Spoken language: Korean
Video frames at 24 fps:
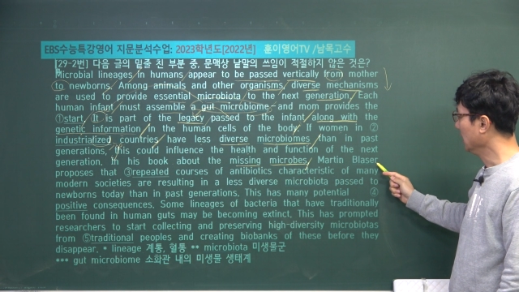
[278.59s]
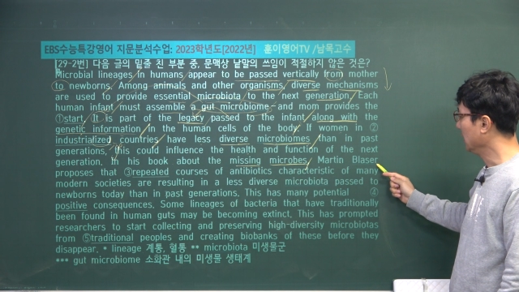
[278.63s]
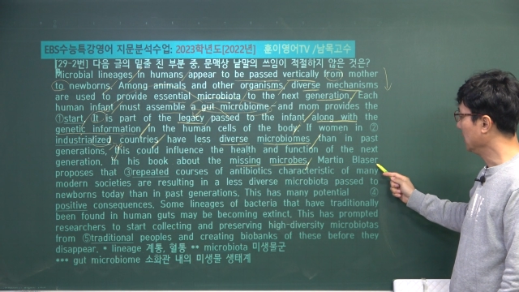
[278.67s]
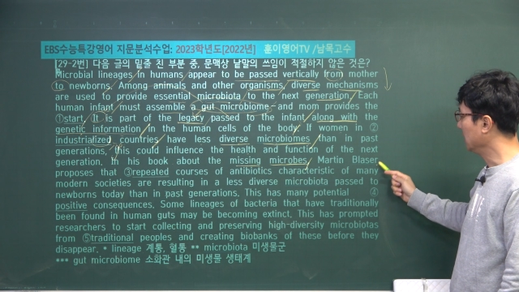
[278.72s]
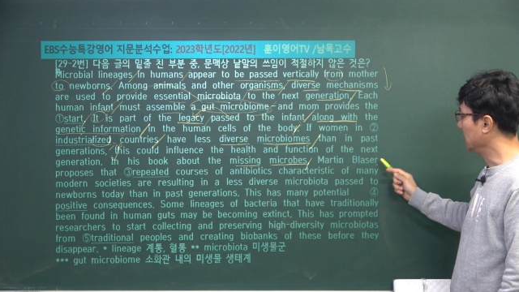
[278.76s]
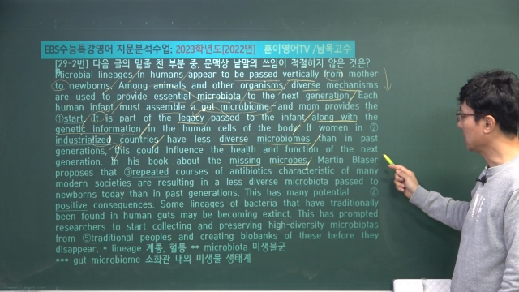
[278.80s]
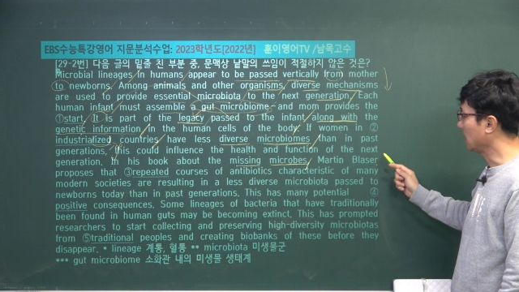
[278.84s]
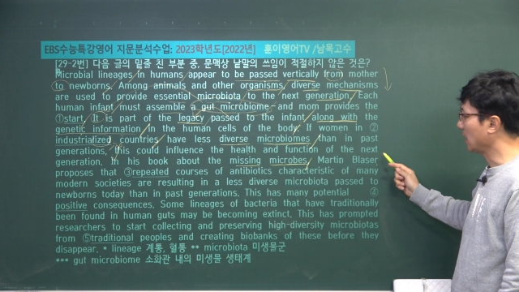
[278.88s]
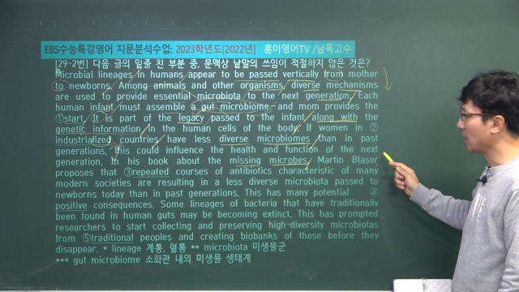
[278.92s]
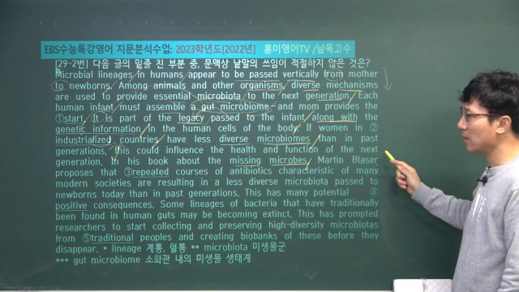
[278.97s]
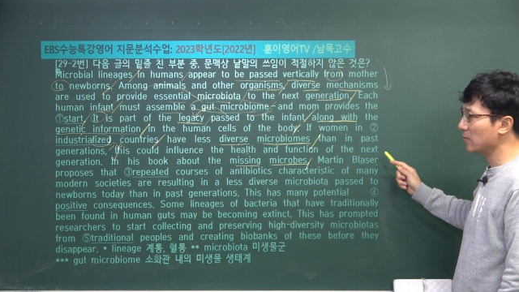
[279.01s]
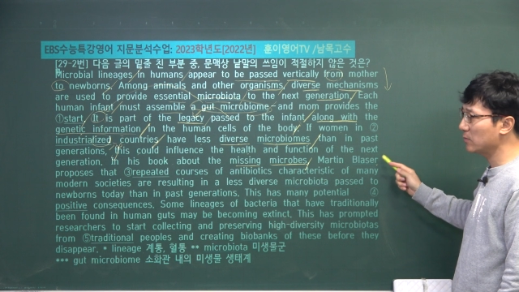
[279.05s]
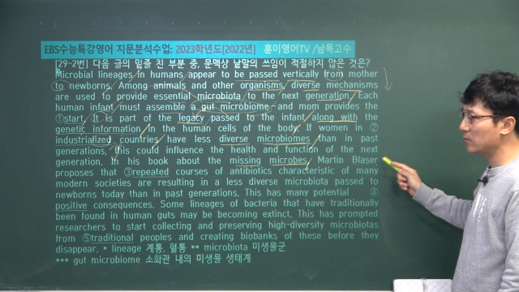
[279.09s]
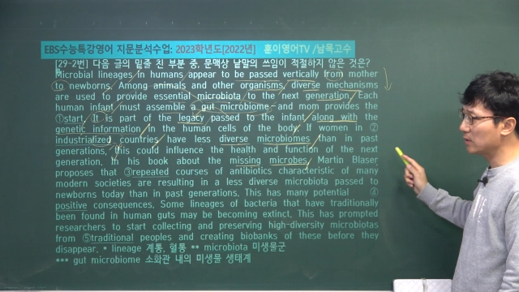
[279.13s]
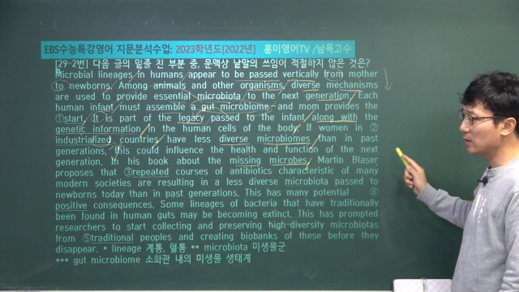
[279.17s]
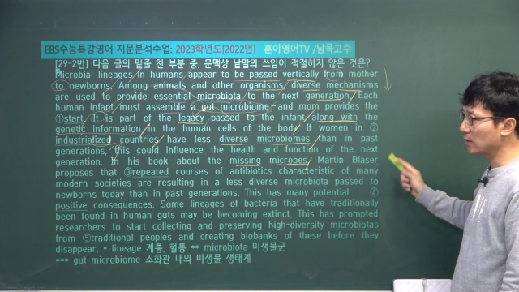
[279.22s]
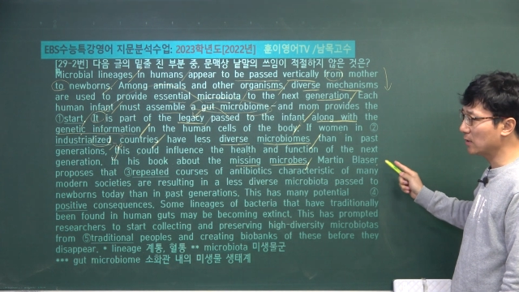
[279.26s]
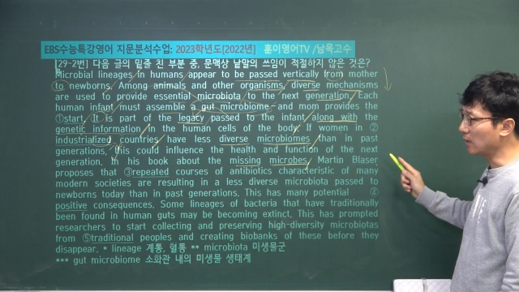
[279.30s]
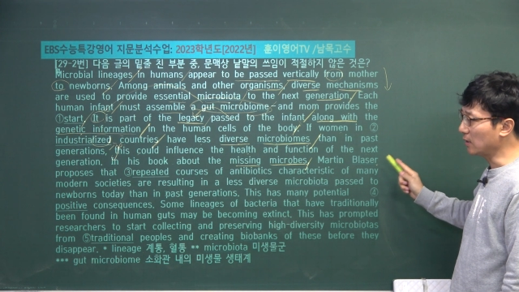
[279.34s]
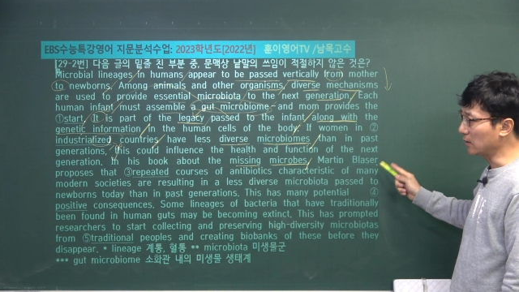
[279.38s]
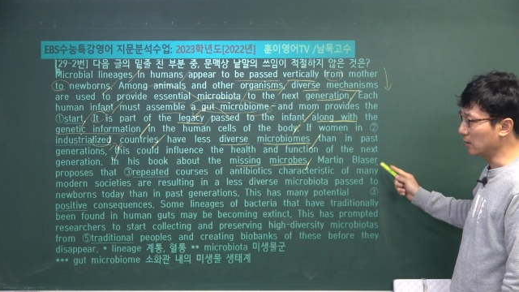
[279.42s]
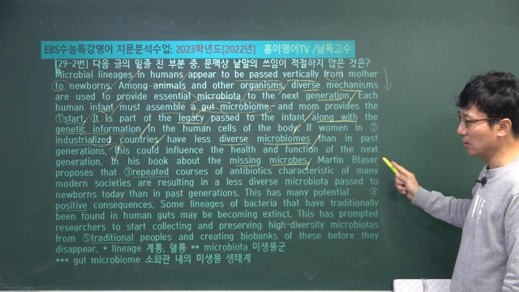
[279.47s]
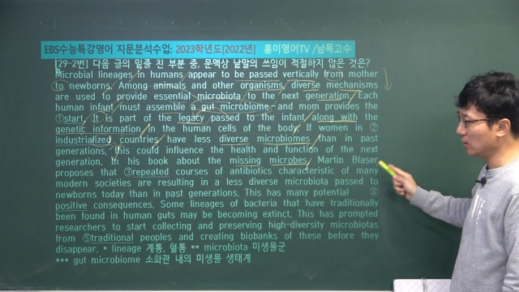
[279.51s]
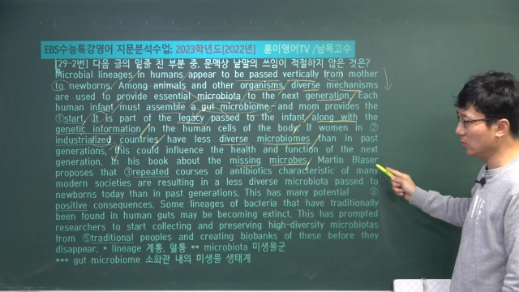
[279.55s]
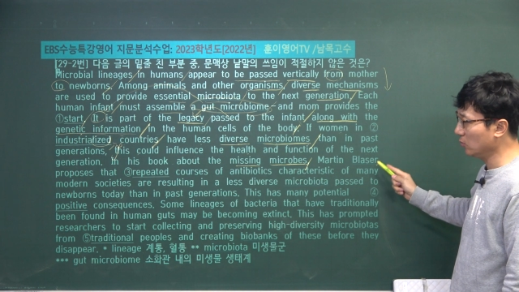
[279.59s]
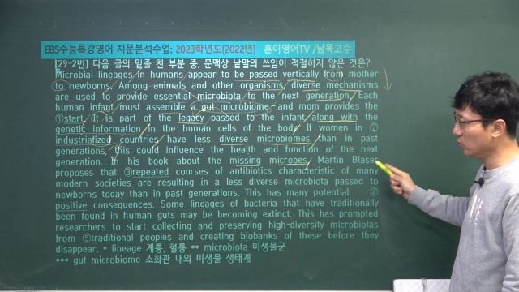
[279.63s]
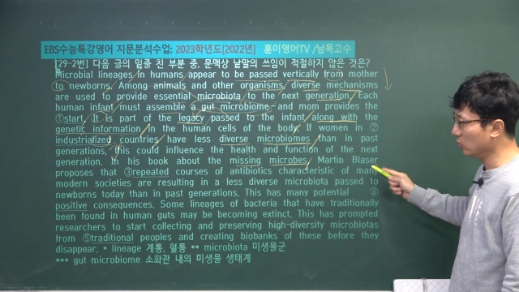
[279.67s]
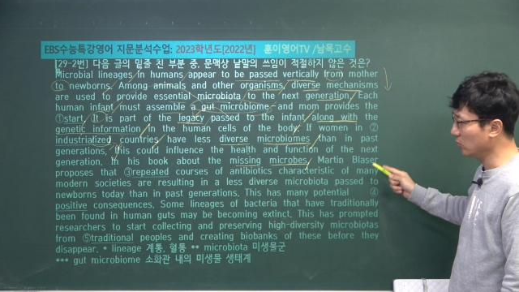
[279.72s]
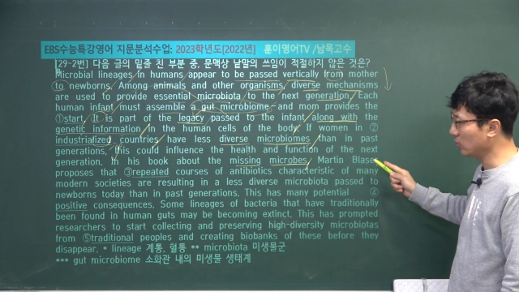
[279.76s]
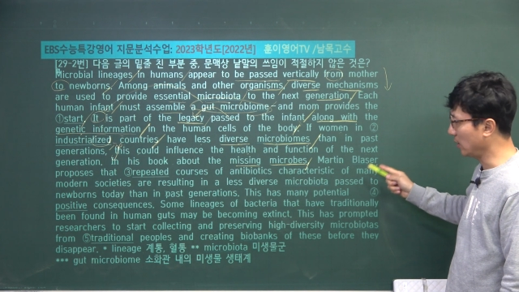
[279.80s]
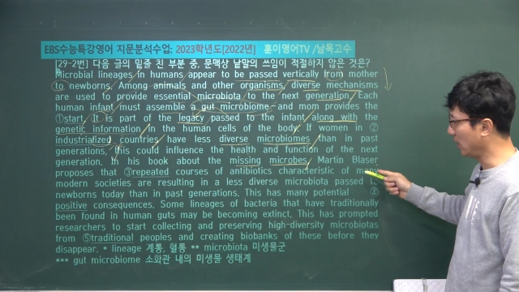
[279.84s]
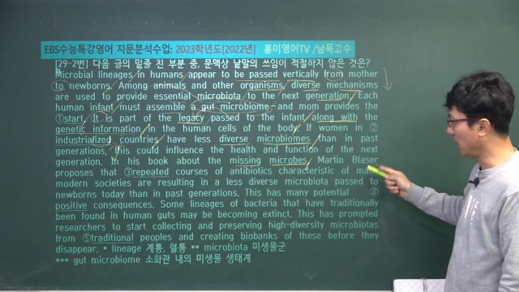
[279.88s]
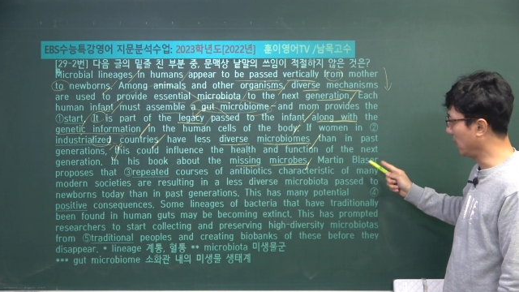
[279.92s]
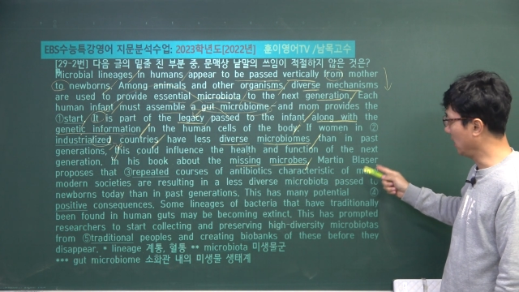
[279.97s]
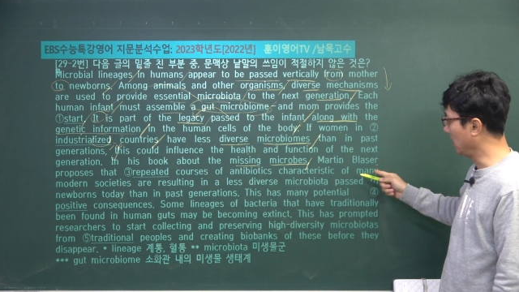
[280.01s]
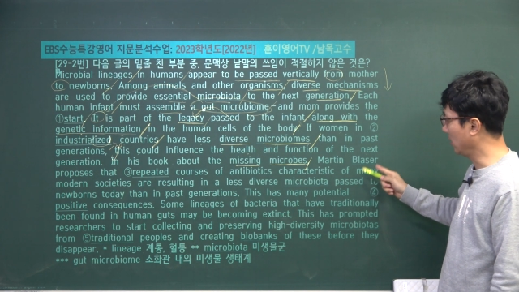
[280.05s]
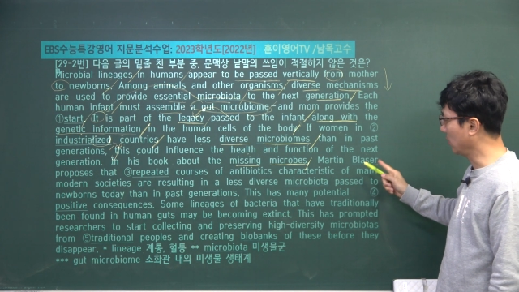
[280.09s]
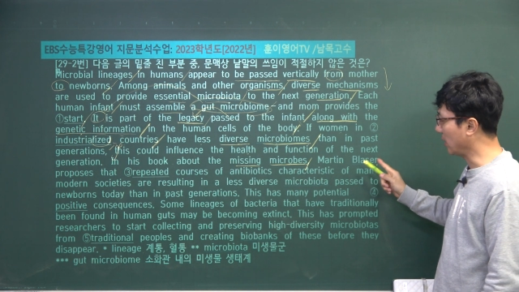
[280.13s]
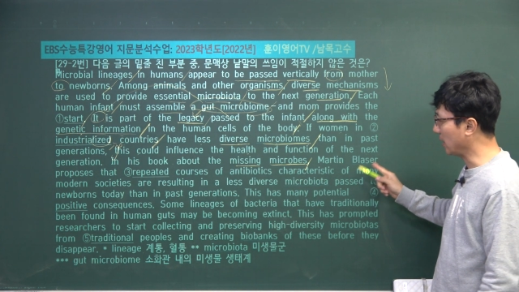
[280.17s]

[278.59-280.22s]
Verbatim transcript: 이 사람이 이제 내 친구인데